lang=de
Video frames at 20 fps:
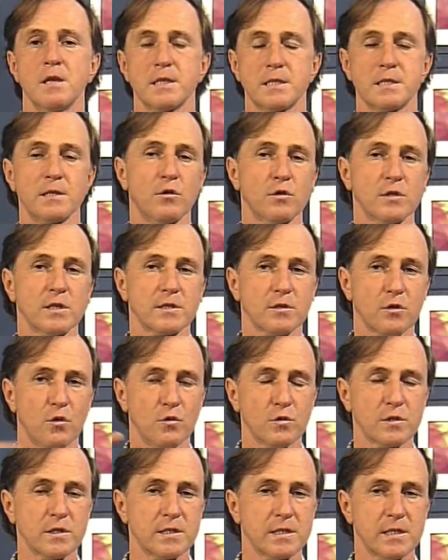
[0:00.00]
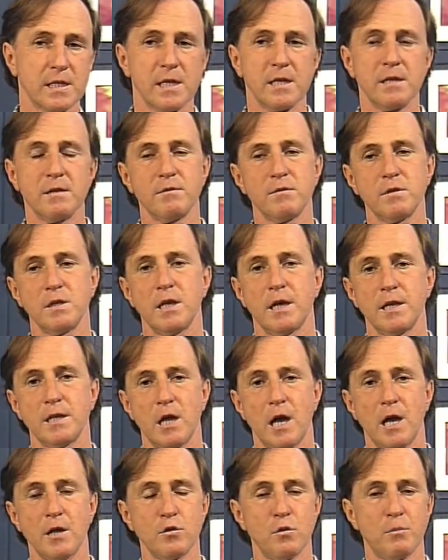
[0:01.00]
es sind auch jetzt große Seelen wie
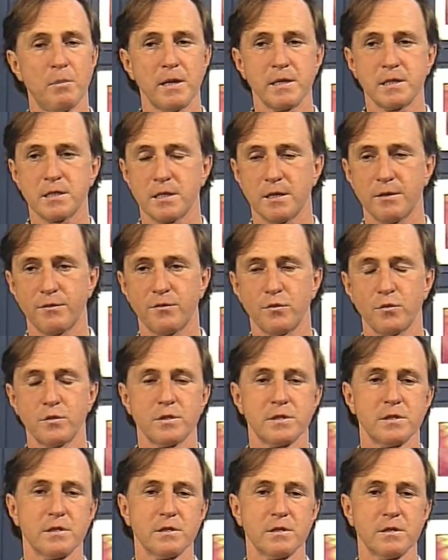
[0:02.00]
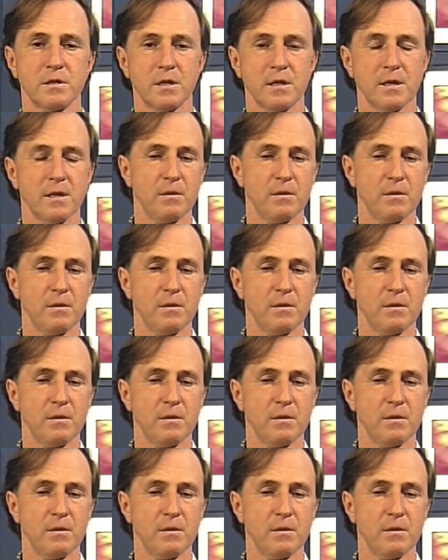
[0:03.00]
Hajo Banzaf und äh,